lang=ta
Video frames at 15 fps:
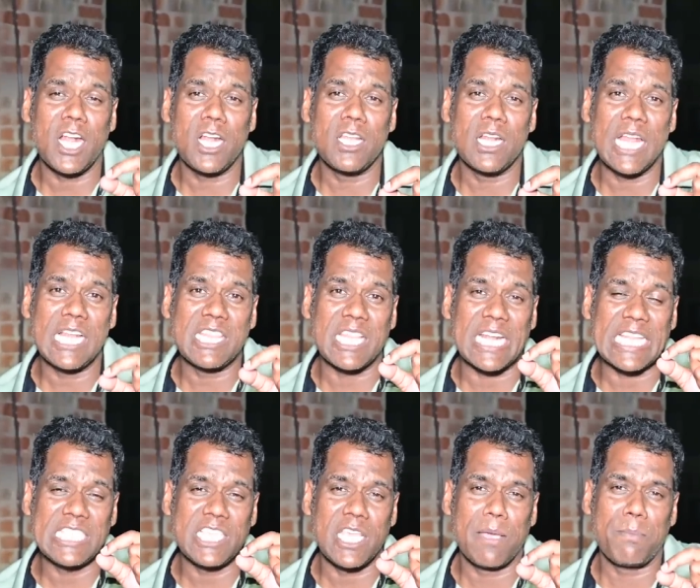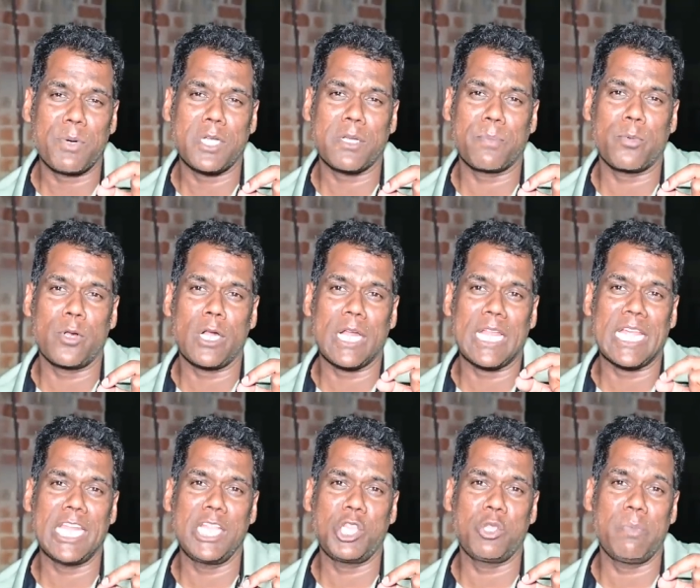நாடுகளால் தடை செய்யப்பட்ட பொருட்கள்
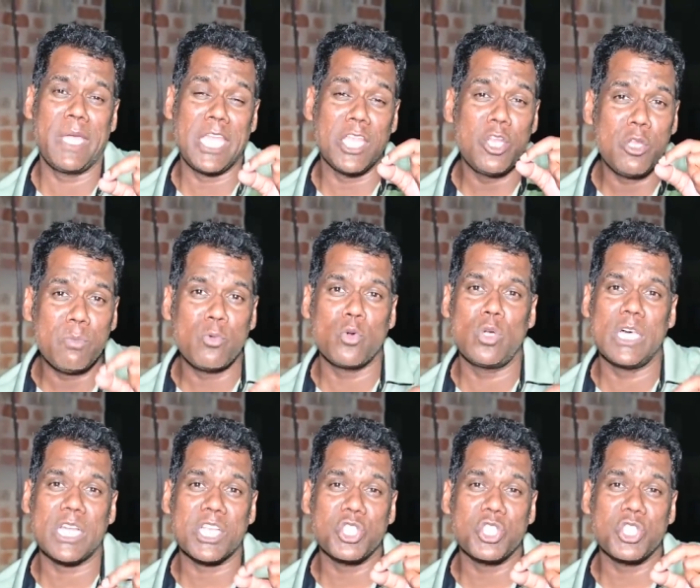அனைத்துமே இன்னும் கூட